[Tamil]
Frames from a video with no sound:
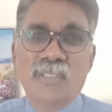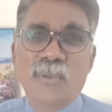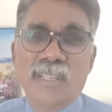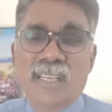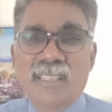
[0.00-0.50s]

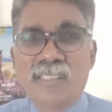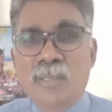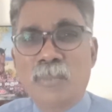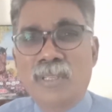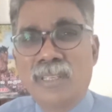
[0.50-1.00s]
செஞ்சவனுக்கு அதே
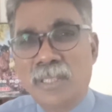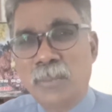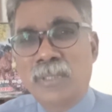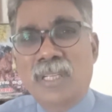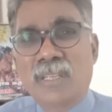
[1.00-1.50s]
சம்பளம் எட்டு
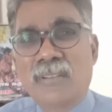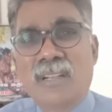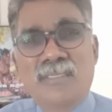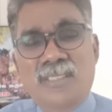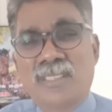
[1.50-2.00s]
மணி நேரம்
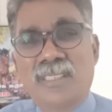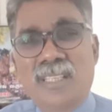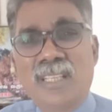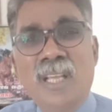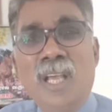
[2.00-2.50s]
வேலை செஞ்சதுக்கு